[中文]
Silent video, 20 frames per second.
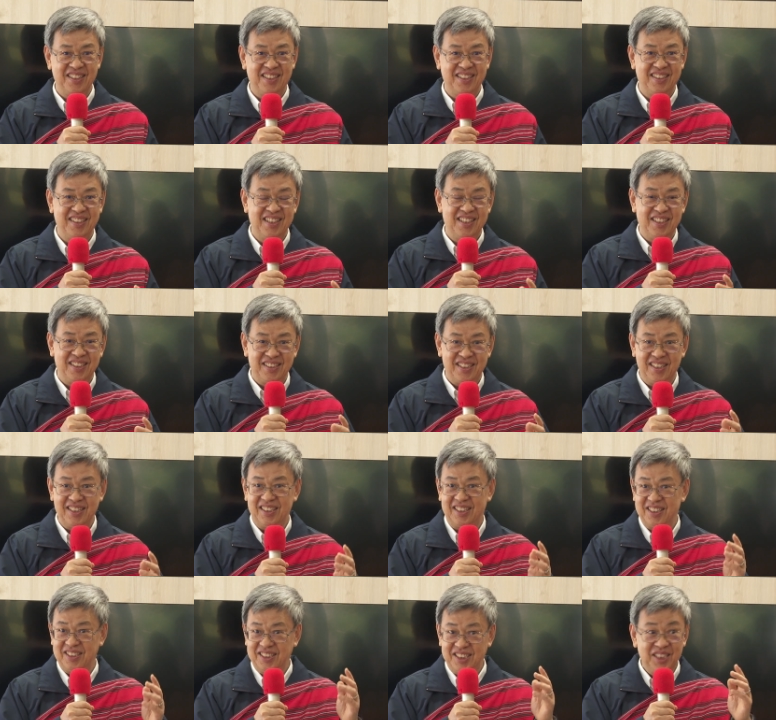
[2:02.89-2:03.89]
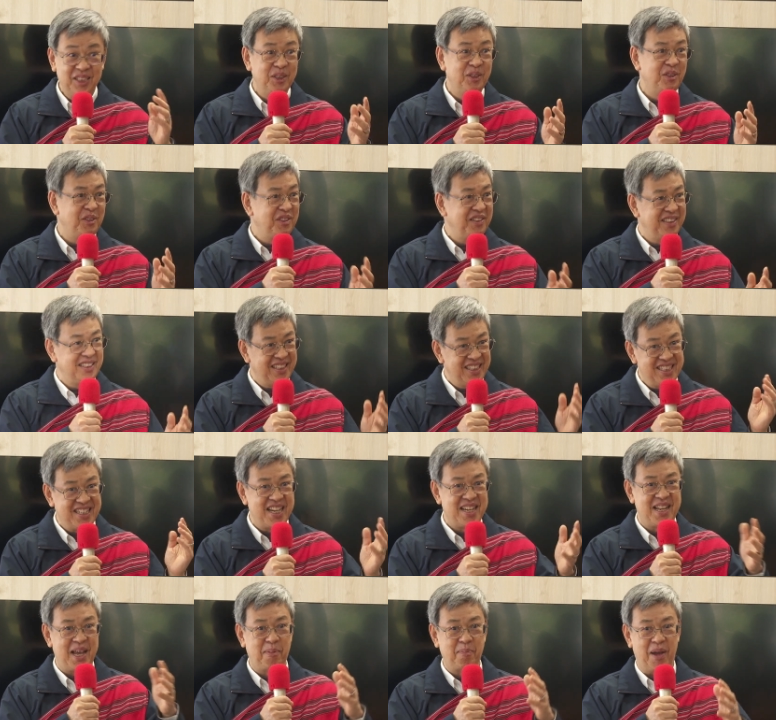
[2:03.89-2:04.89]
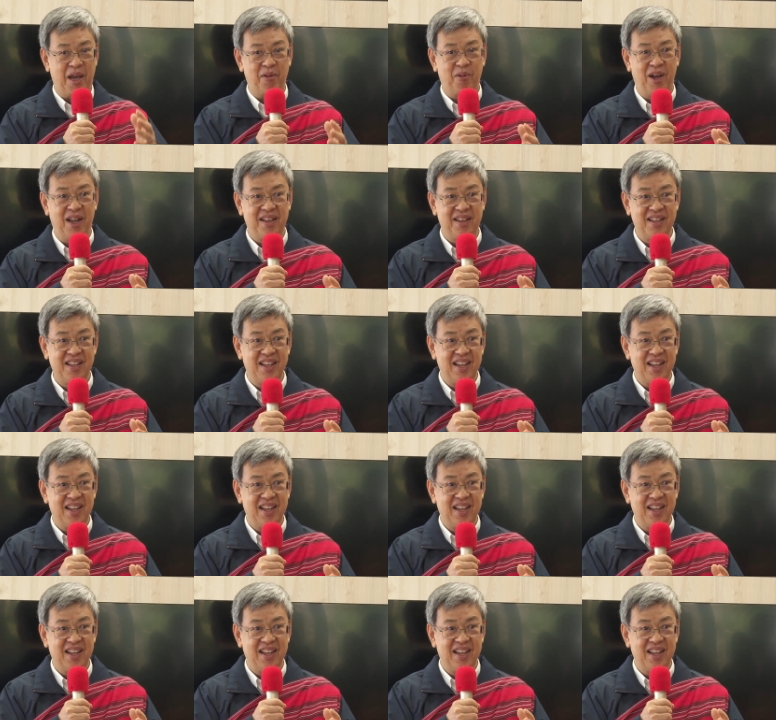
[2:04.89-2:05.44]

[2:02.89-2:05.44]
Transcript: 的这一个记录一千两百万。